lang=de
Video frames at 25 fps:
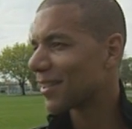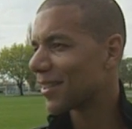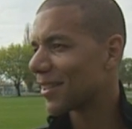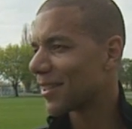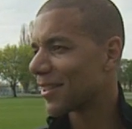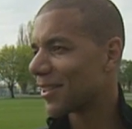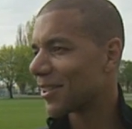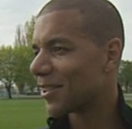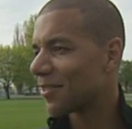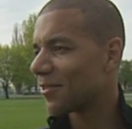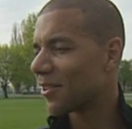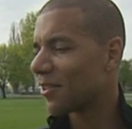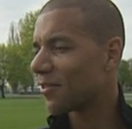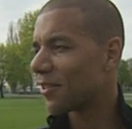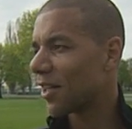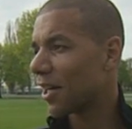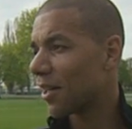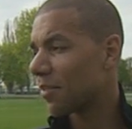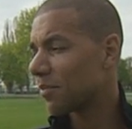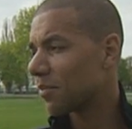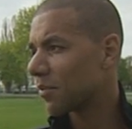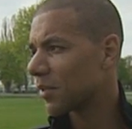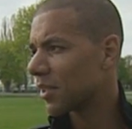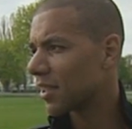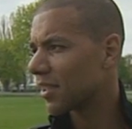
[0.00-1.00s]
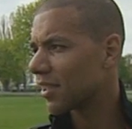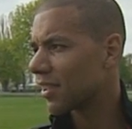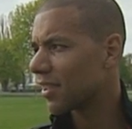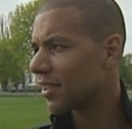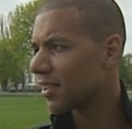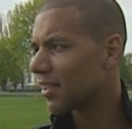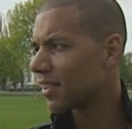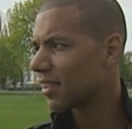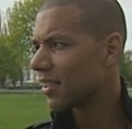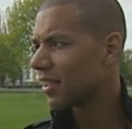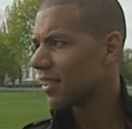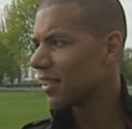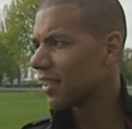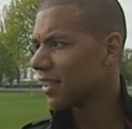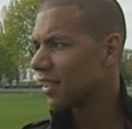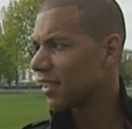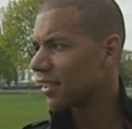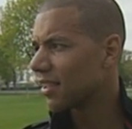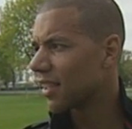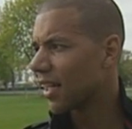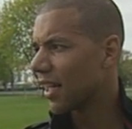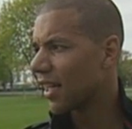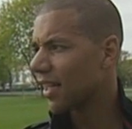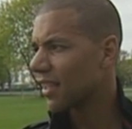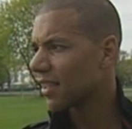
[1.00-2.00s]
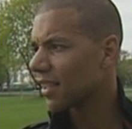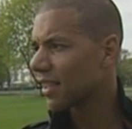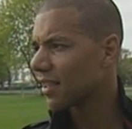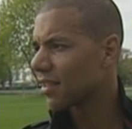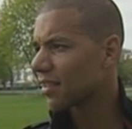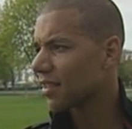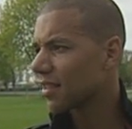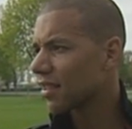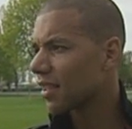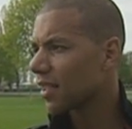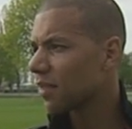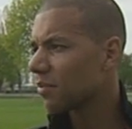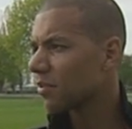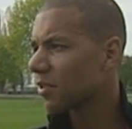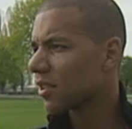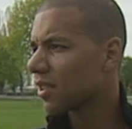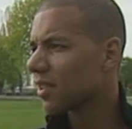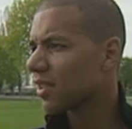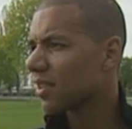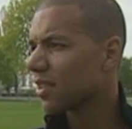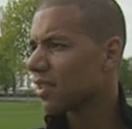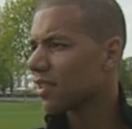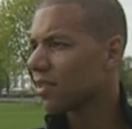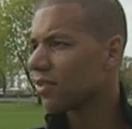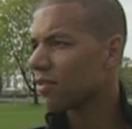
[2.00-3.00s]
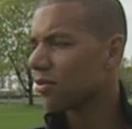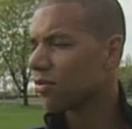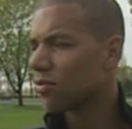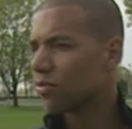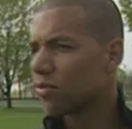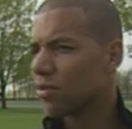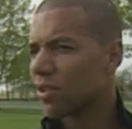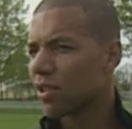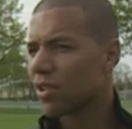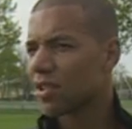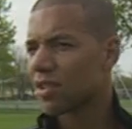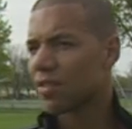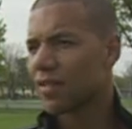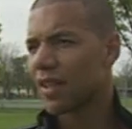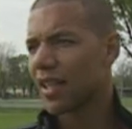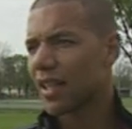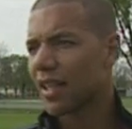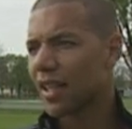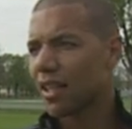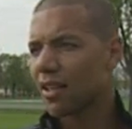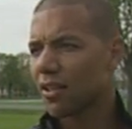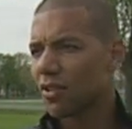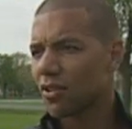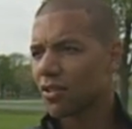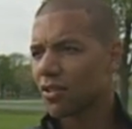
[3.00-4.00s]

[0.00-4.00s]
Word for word: weil wir haben da jetzt in dem Sinne nur zwei, drei